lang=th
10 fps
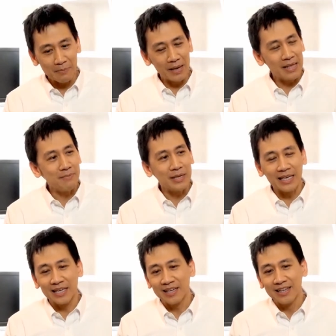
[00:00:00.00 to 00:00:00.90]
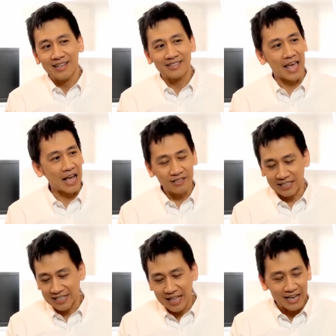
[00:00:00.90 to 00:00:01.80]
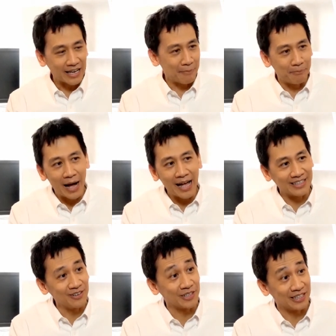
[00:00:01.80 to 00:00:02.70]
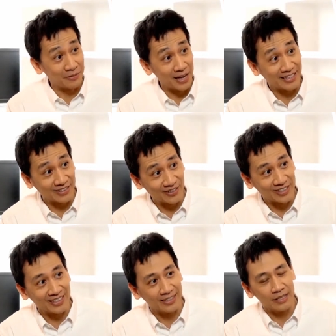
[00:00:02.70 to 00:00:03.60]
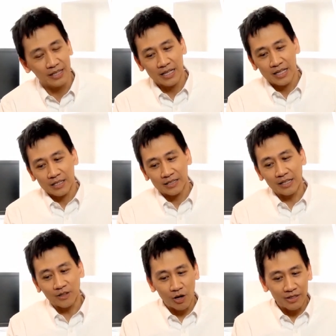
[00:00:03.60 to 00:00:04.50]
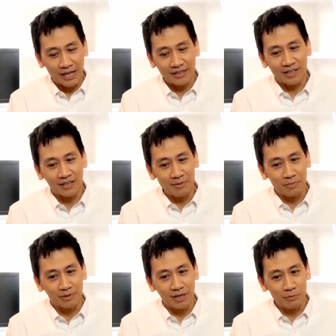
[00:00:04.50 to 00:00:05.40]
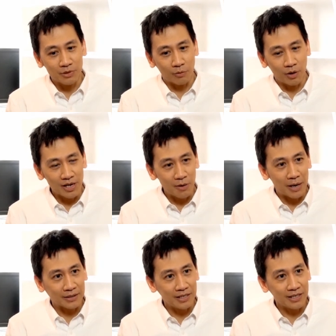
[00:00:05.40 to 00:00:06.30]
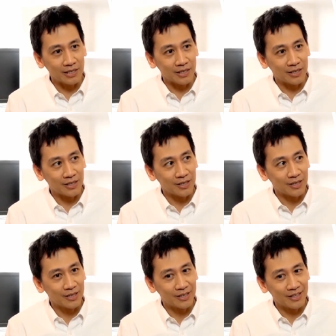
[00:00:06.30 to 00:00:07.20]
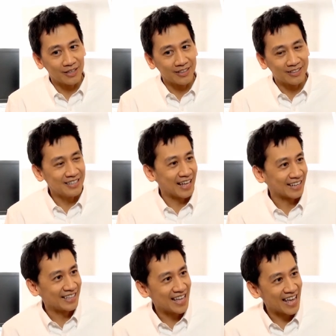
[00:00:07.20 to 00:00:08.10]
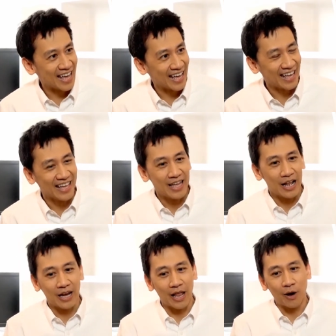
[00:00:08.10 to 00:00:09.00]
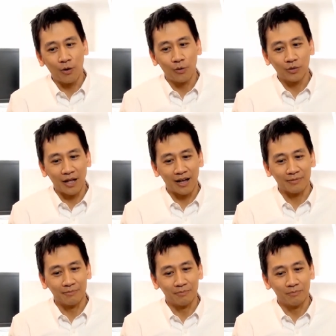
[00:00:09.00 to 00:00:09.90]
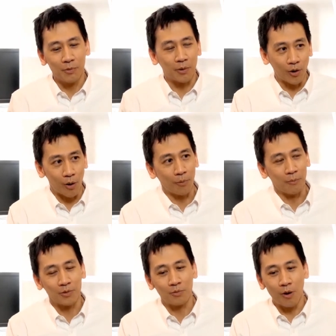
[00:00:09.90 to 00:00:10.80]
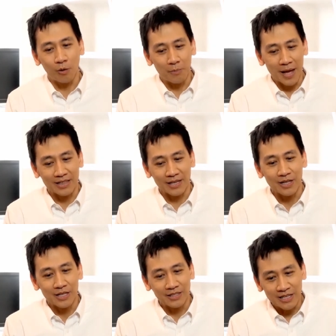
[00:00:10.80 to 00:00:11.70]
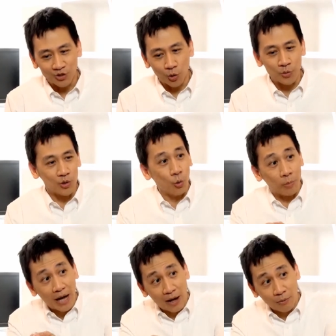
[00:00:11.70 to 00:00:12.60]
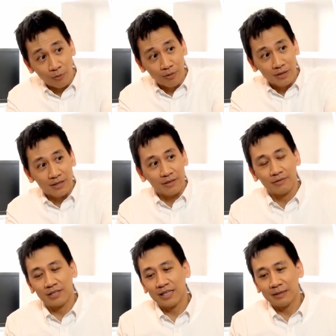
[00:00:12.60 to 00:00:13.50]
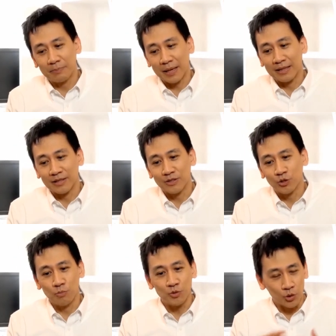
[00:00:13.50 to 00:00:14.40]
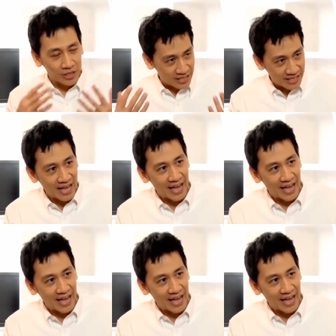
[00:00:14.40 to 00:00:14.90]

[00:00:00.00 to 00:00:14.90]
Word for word: ไม่ได้มีแสงสีไนท์คลับบายที่เราคิดไว้แต่ตอนณตอนนั้นเนี่ยเริ่มเริ่มรู้สึกว่าเอ้เรามาที่ที่ไหนกันแน่ แล้วทางผู้ปกครองผมคุณพ่อคุณแม่เนี่ยดันส่งไปในภูเขา ที่เป็นชุมชนอินเดีย